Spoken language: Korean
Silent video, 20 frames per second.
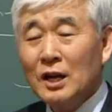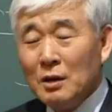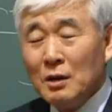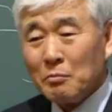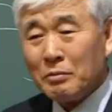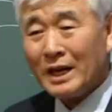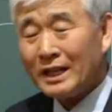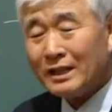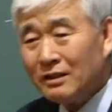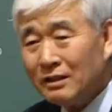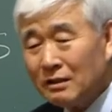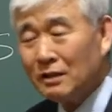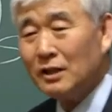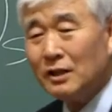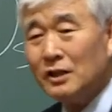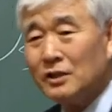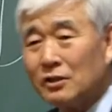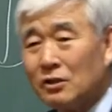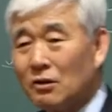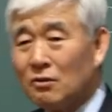
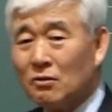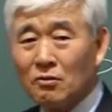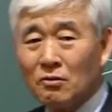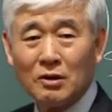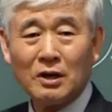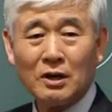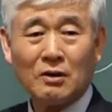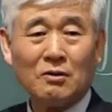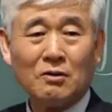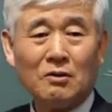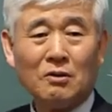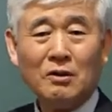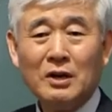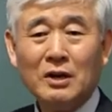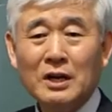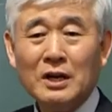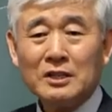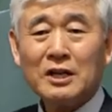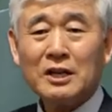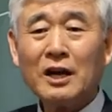파트너들이 성공하고
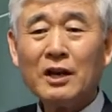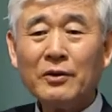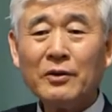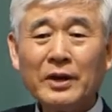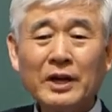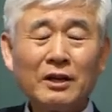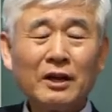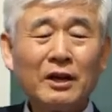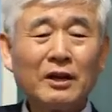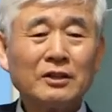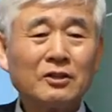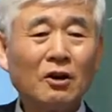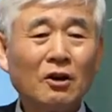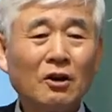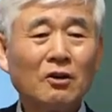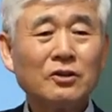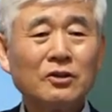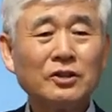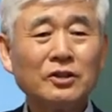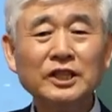사회에
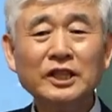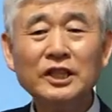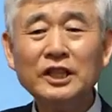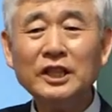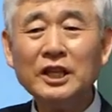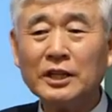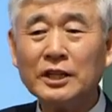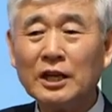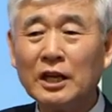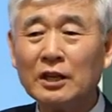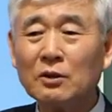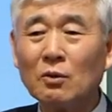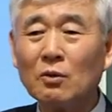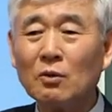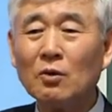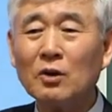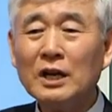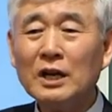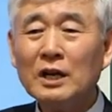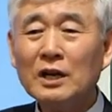더 큰 이익이
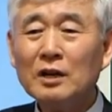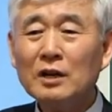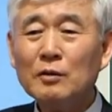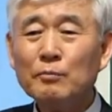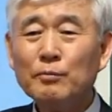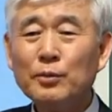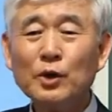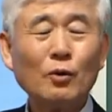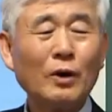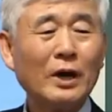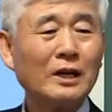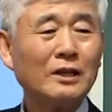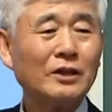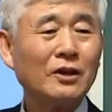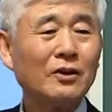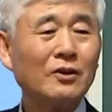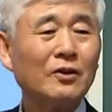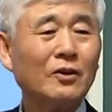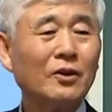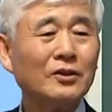되도록 필요할
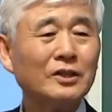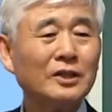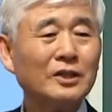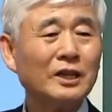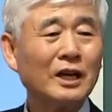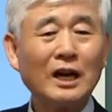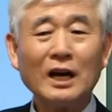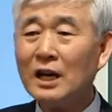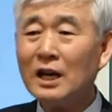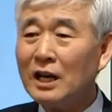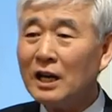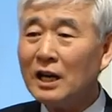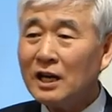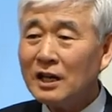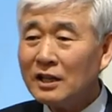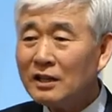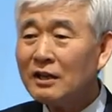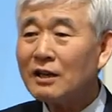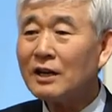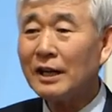때는 언제나
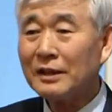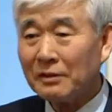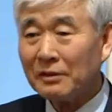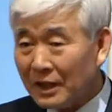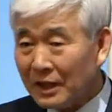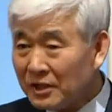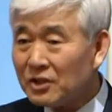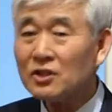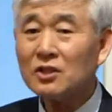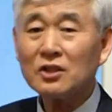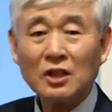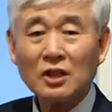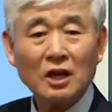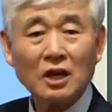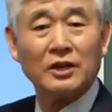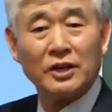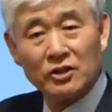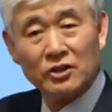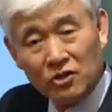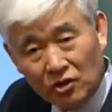그걸 갖다 쓴다.
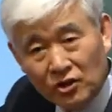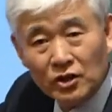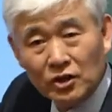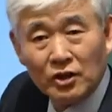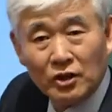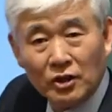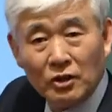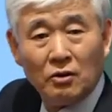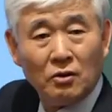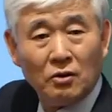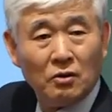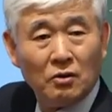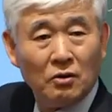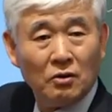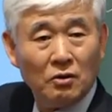그게 청직이에요.